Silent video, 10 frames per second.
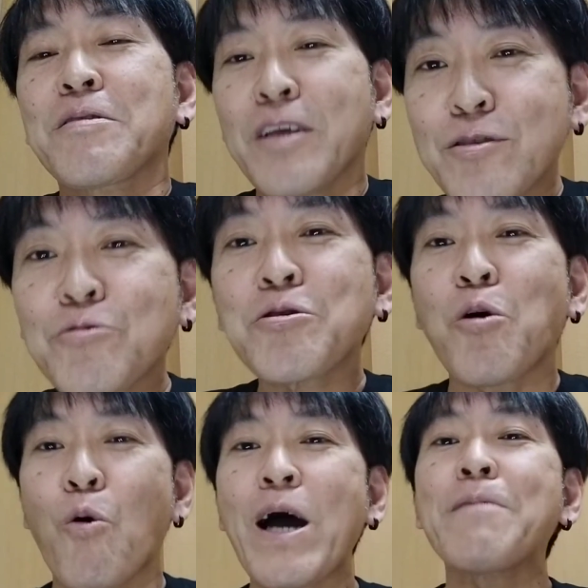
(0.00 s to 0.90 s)
でその日
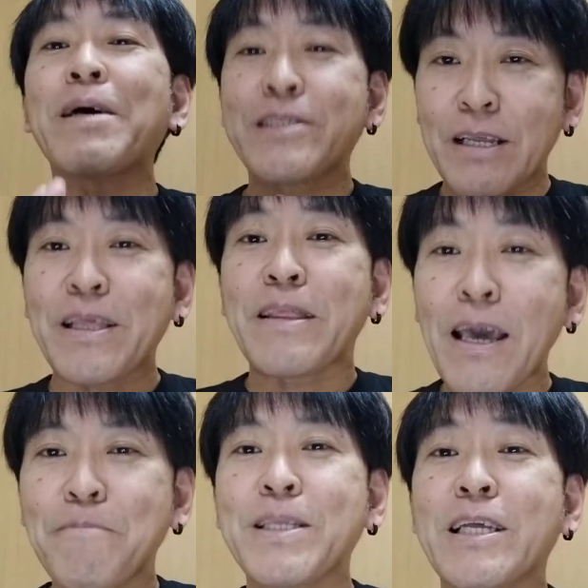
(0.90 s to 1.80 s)
終わりましてで
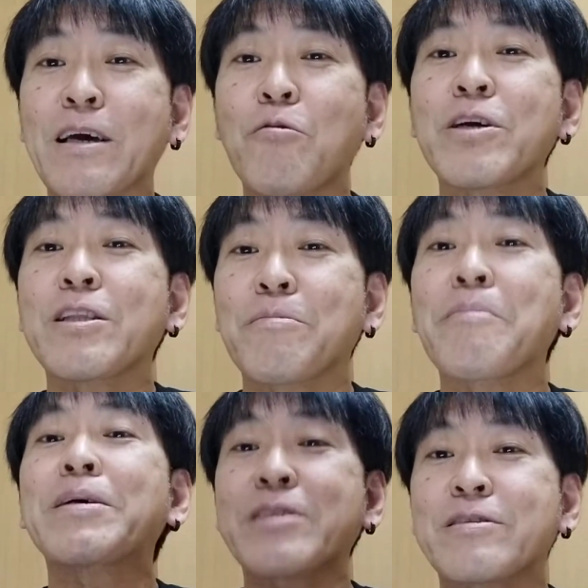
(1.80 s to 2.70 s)
ねみんなでコーヒー飲み
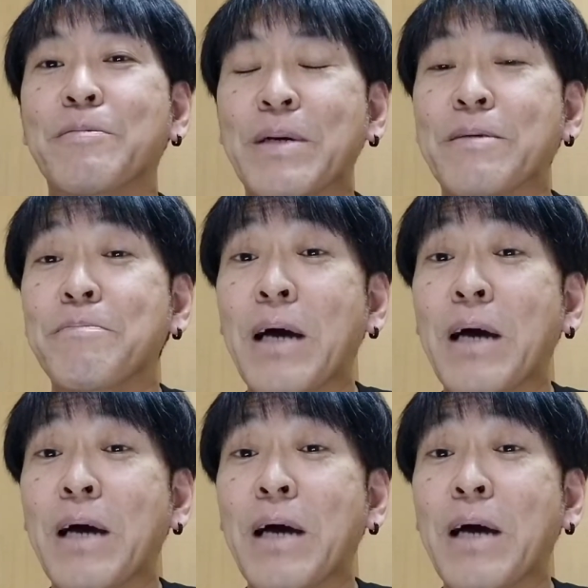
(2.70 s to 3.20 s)
ますかって、まあ、